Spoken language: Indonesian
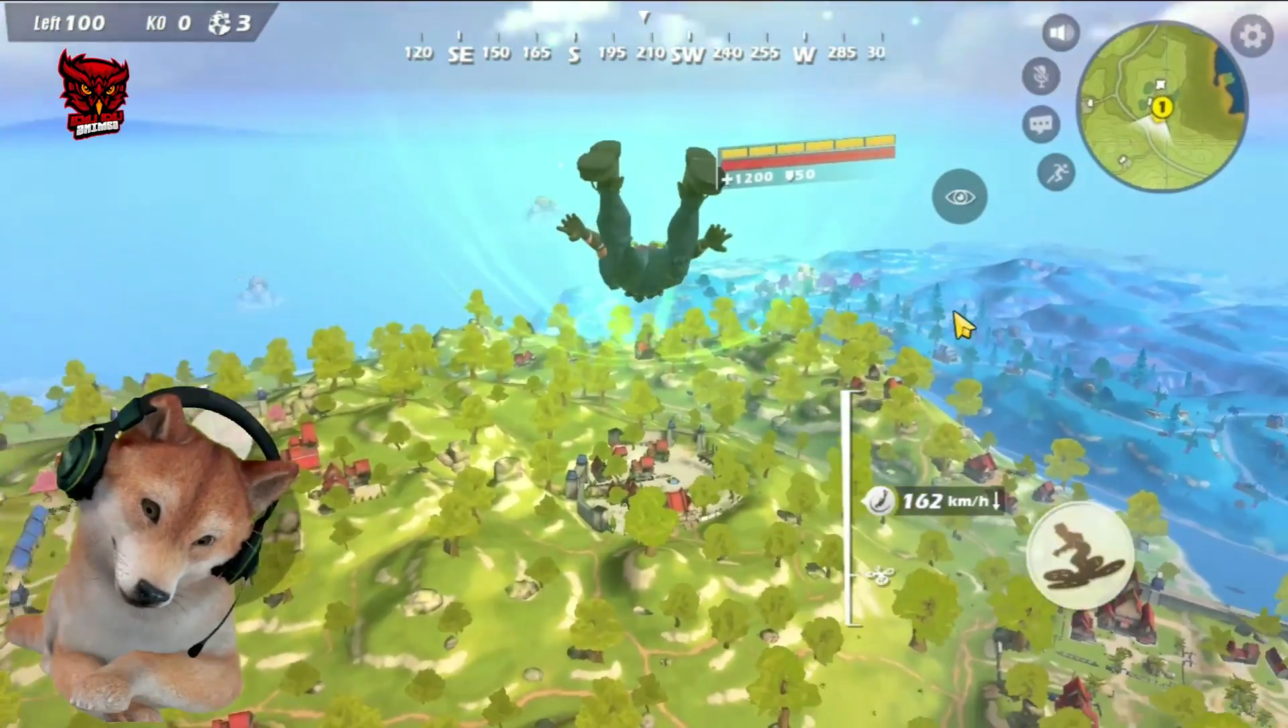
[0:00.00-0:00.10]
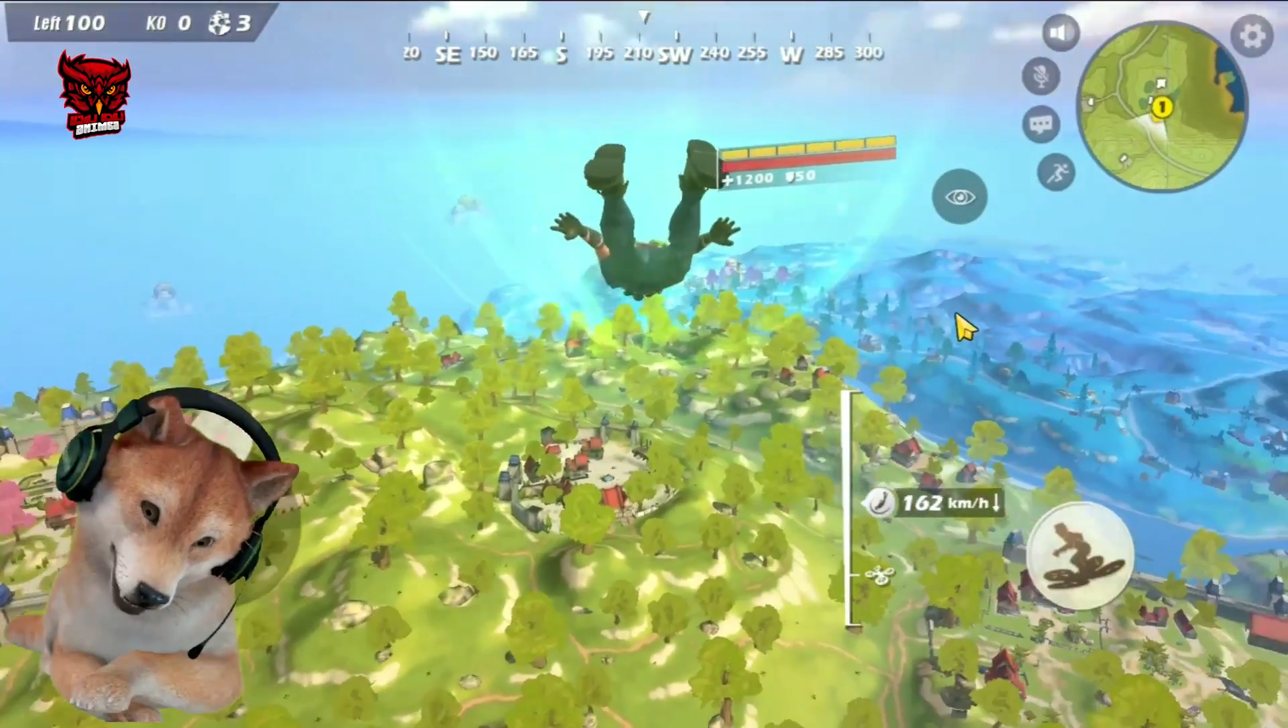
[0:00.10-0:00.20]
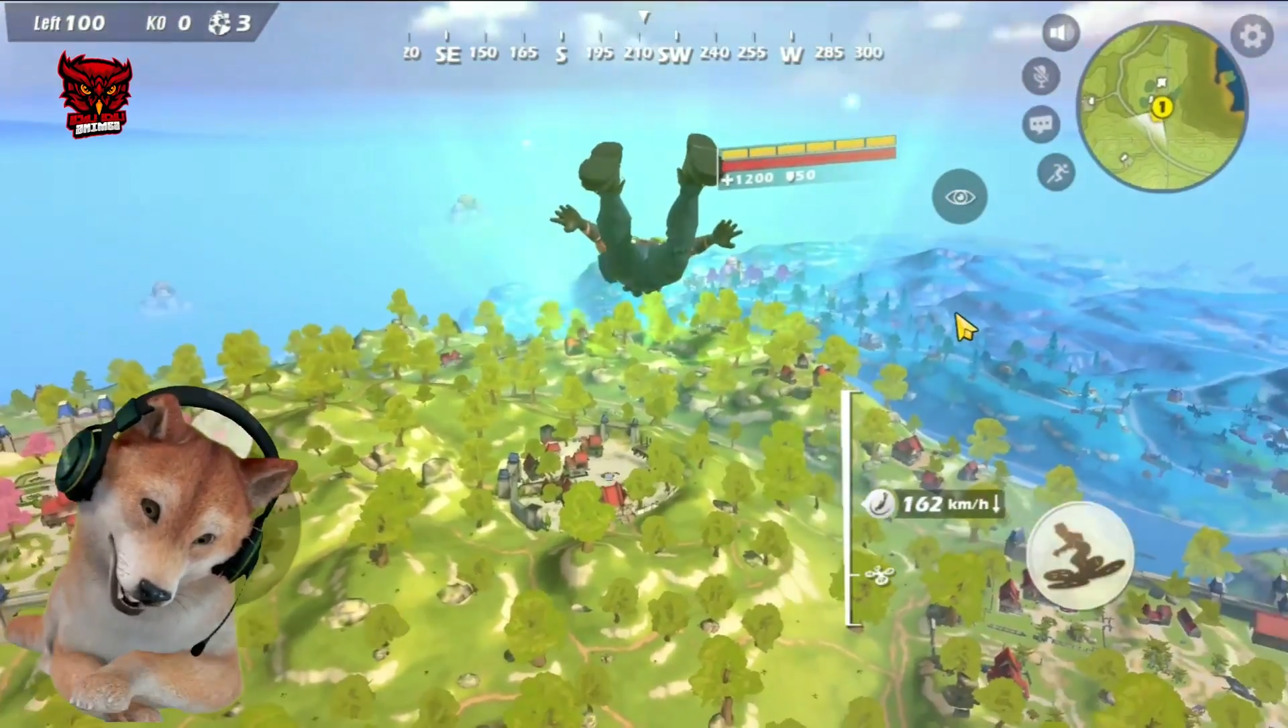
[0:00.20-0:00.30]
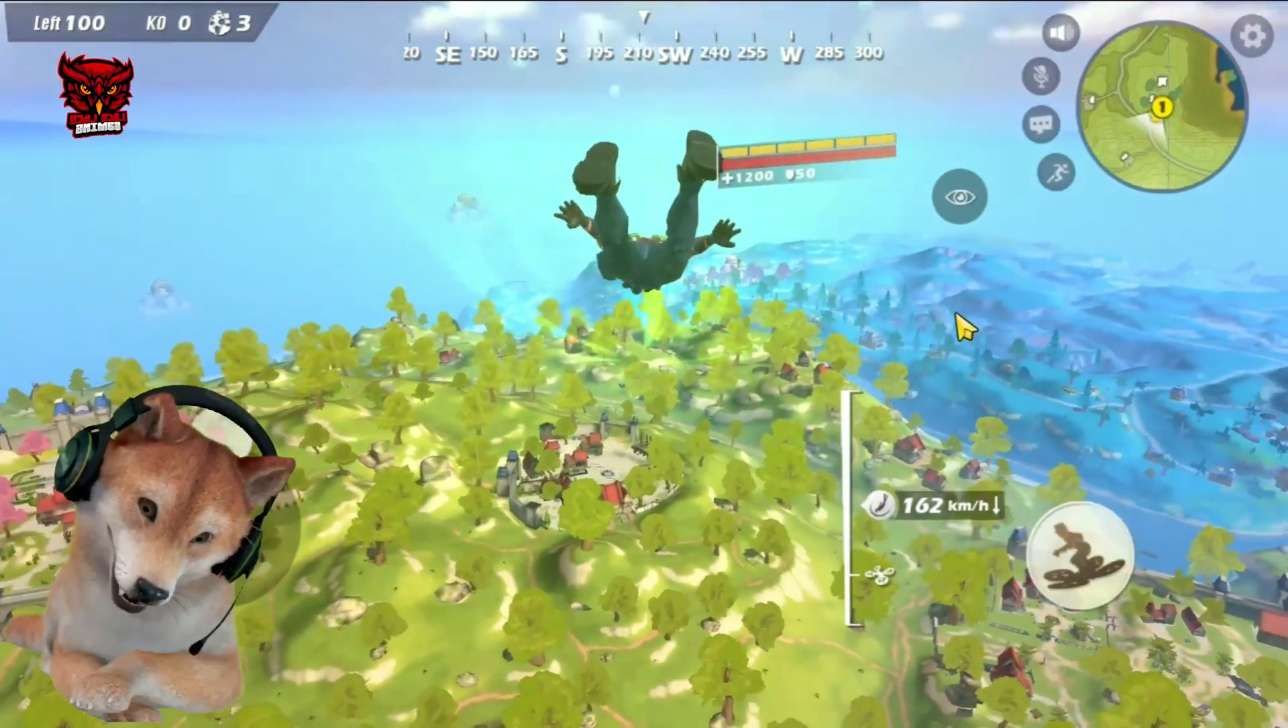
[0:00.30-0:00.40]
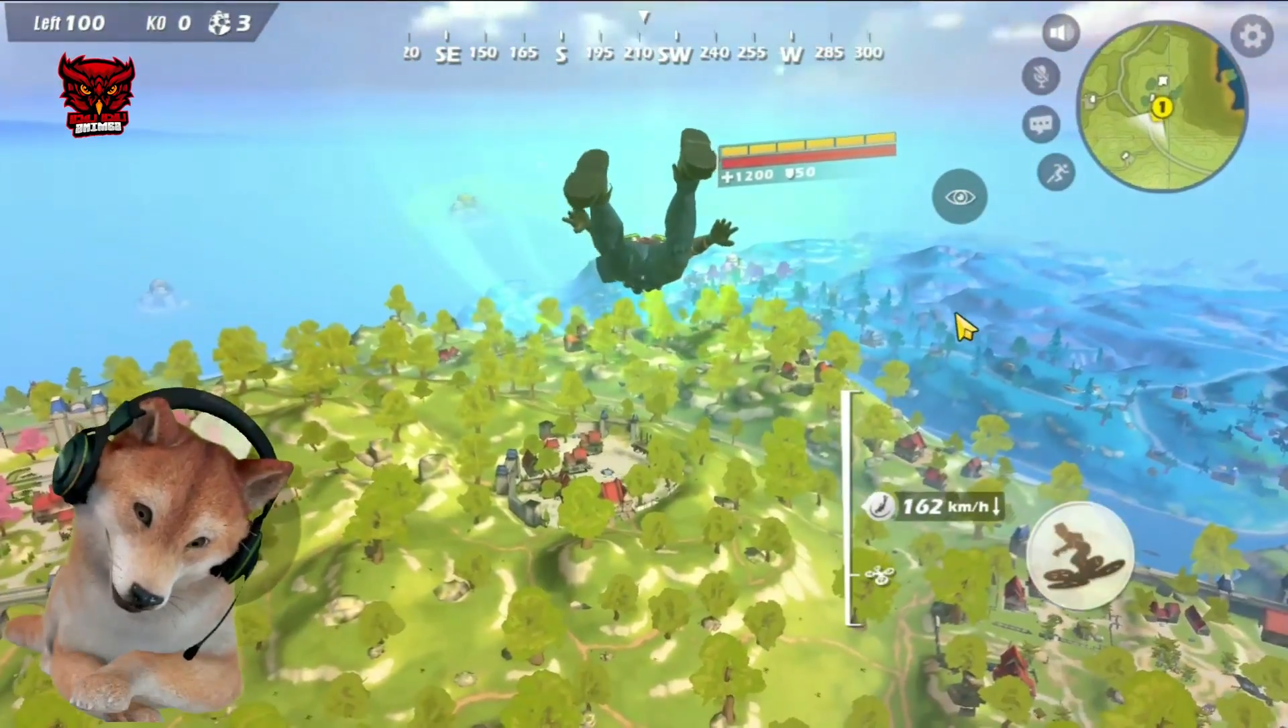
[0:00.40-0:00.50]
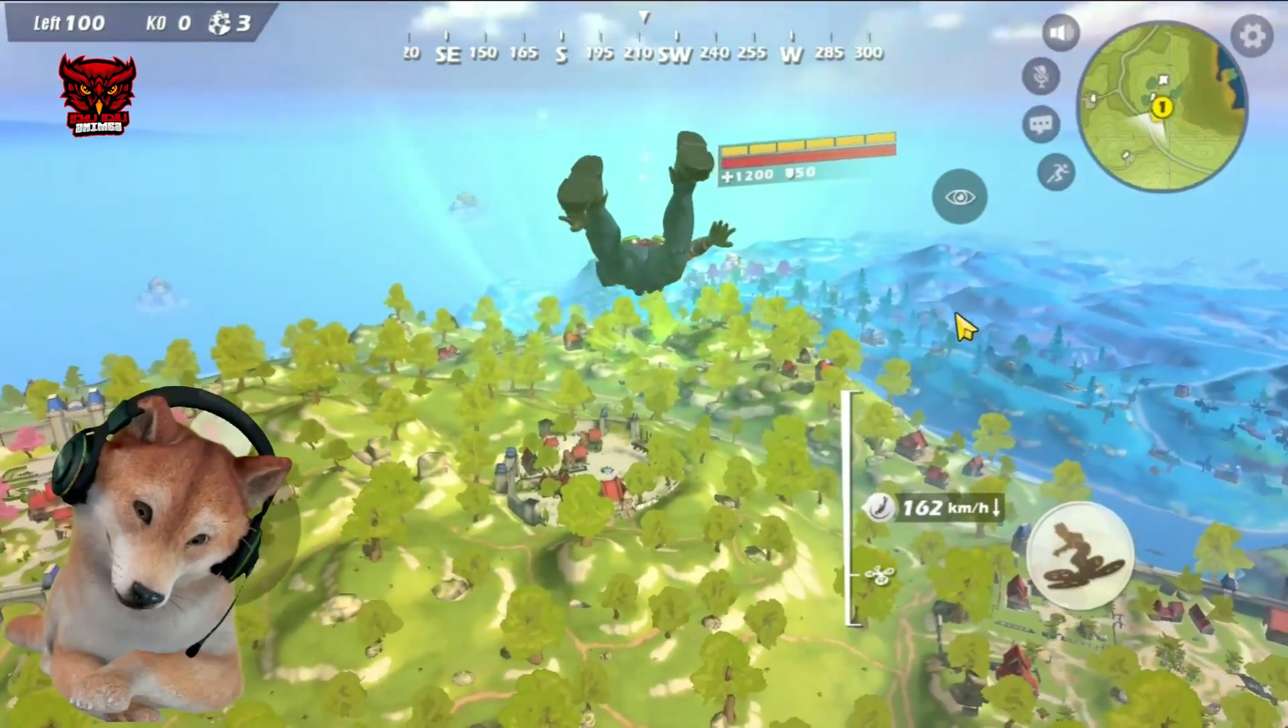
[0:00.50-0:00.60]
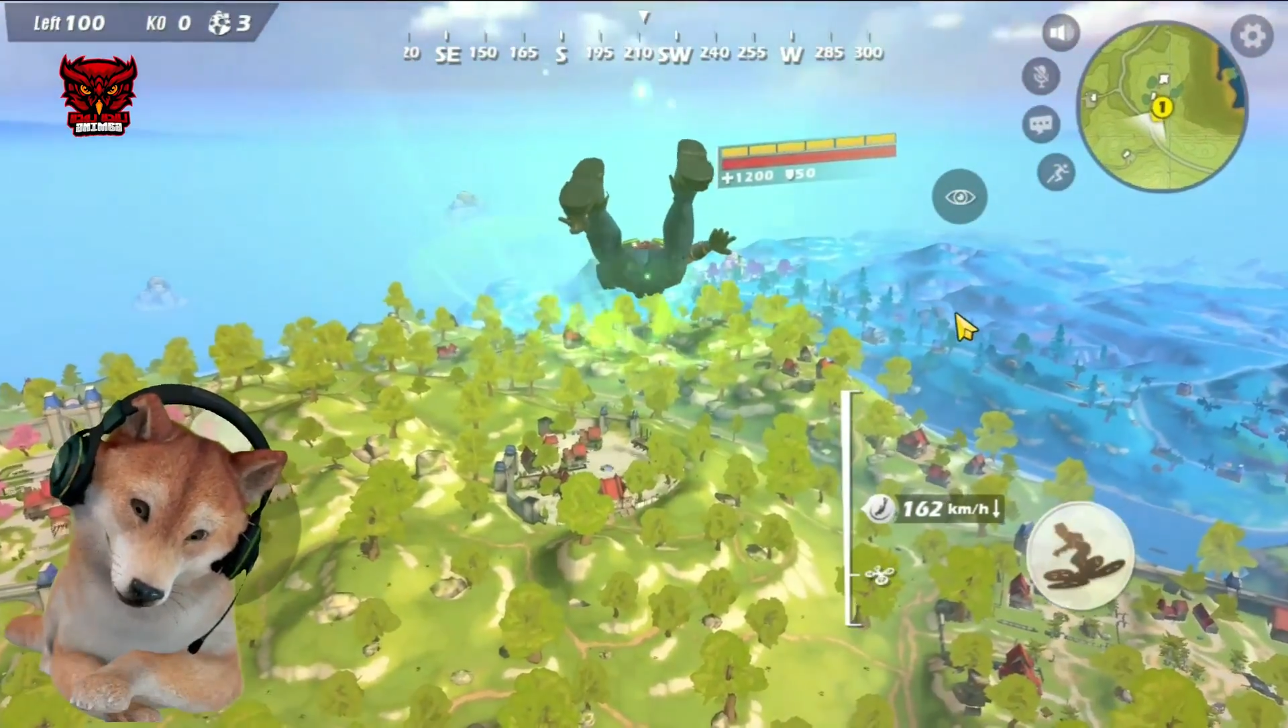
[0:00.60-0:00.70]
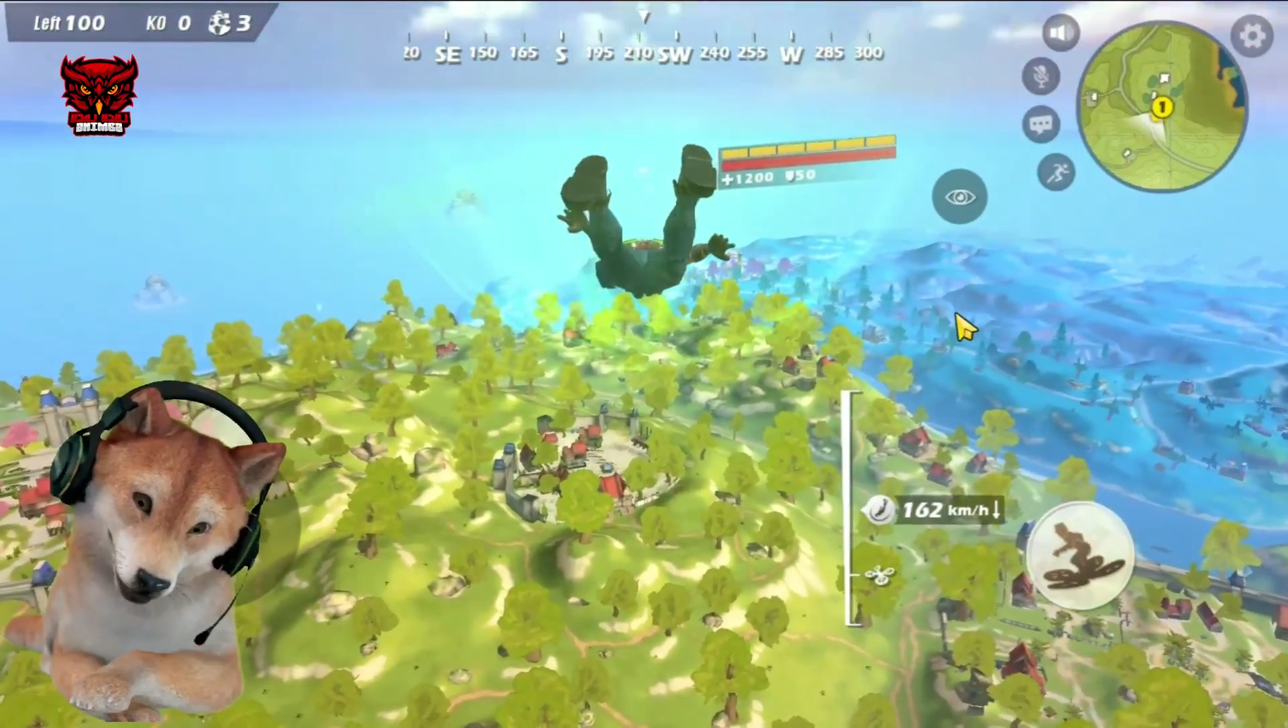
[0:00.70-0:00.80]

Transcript: kalau mati